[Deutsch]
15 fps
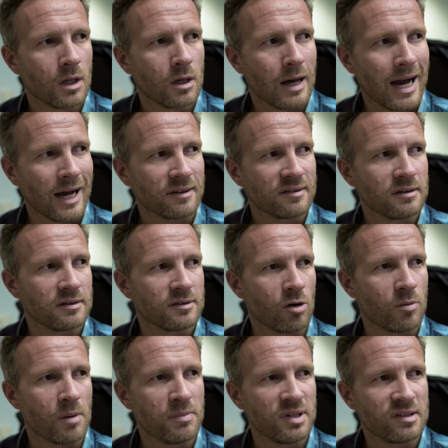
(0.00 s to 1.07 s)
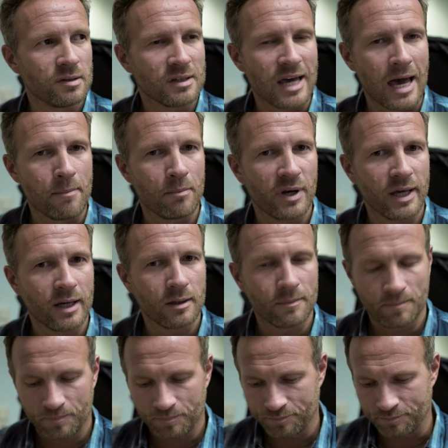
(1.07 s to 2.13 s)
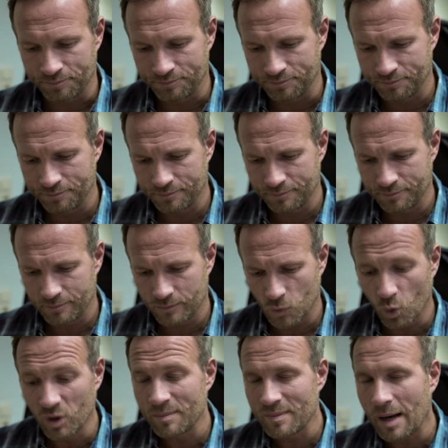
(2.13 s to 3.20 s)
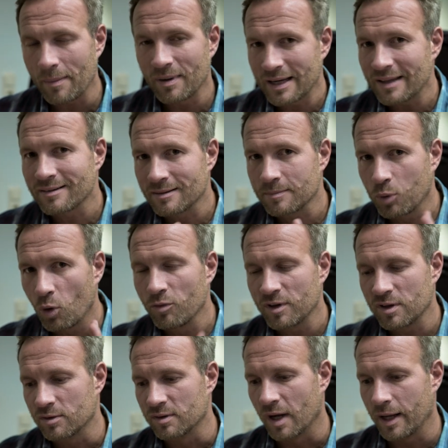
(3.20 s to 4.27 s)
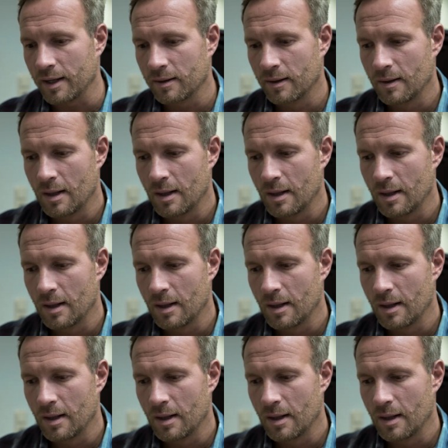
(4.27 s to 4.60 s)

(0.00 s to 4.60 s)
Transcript: Aktien ist auch mal ein bisschen Gambling, hm, ohne aber jetzt Profi zu sein.